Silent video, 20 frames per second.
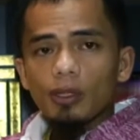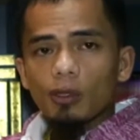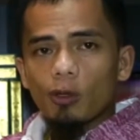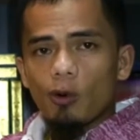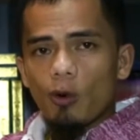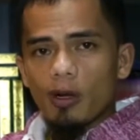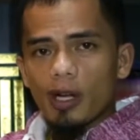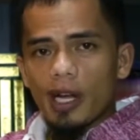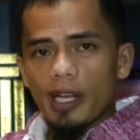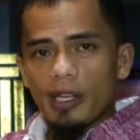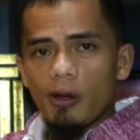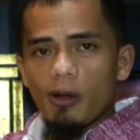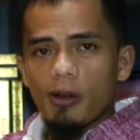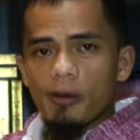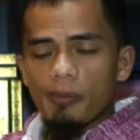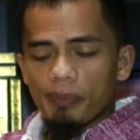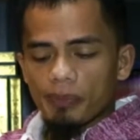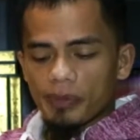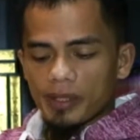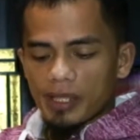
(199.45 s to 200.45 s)
Kung
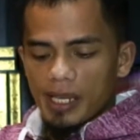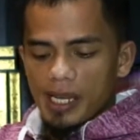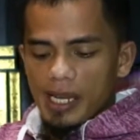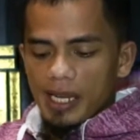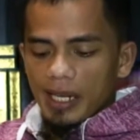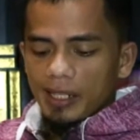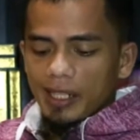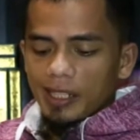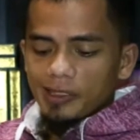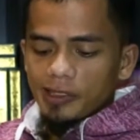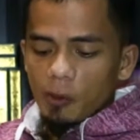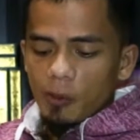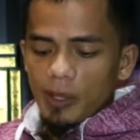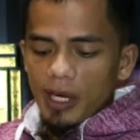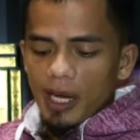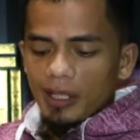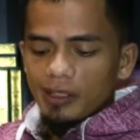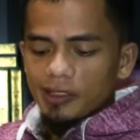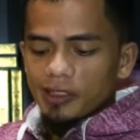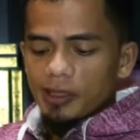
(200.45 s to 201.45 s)
gayon,
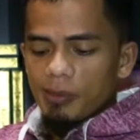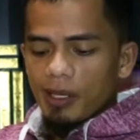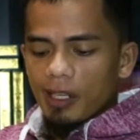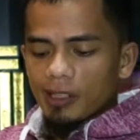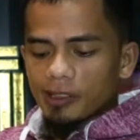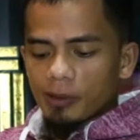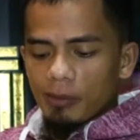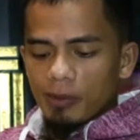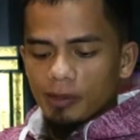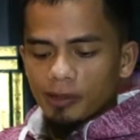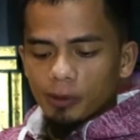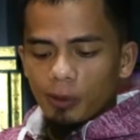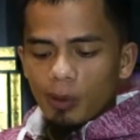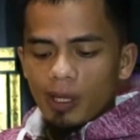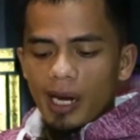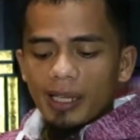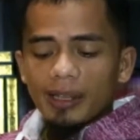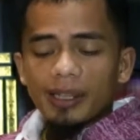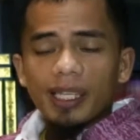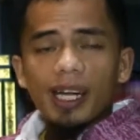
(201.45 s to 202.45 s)
kasawian sa mga
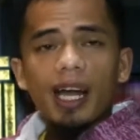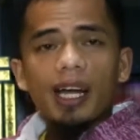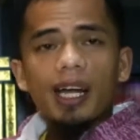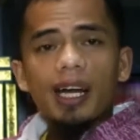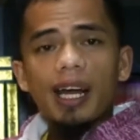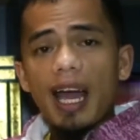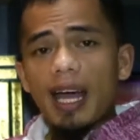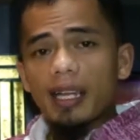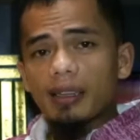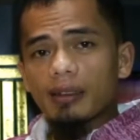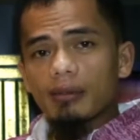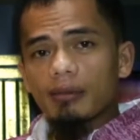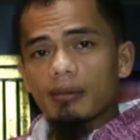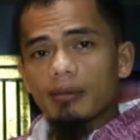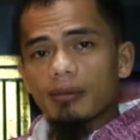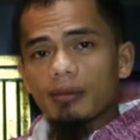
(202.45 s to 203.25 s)
sumusulat ng aklat,